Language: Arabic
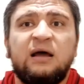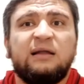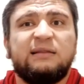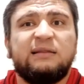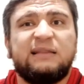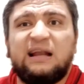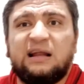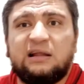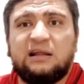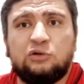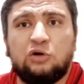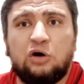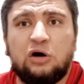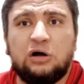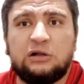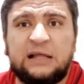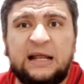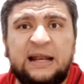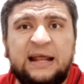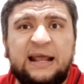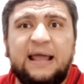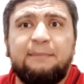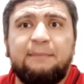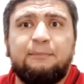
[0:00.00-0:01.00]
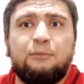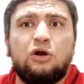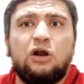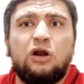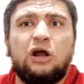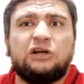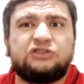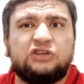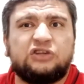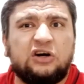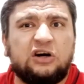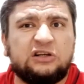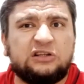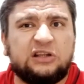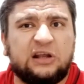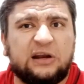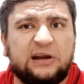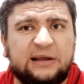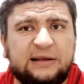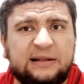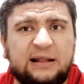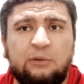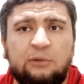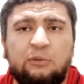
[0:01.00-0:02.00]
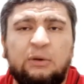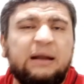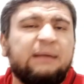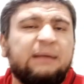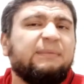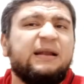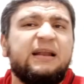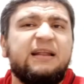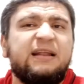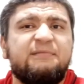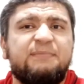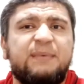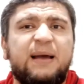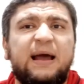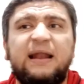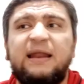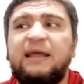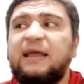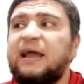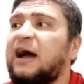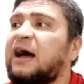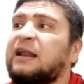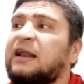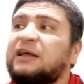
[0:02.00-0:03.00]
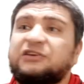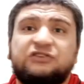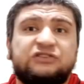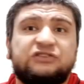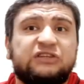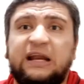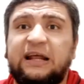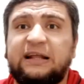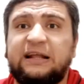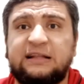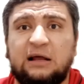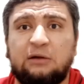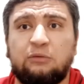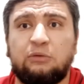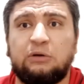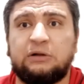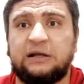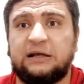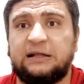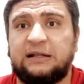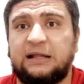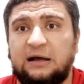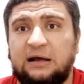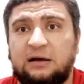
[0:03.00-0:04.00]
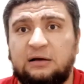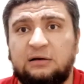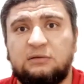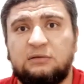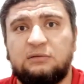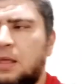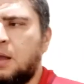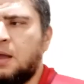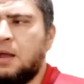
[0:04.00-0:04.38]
ثلاث نقط انا جايب مورينيو عشان خاطر كده وانا بالنسبه لي انا اشتريت على الوضع ده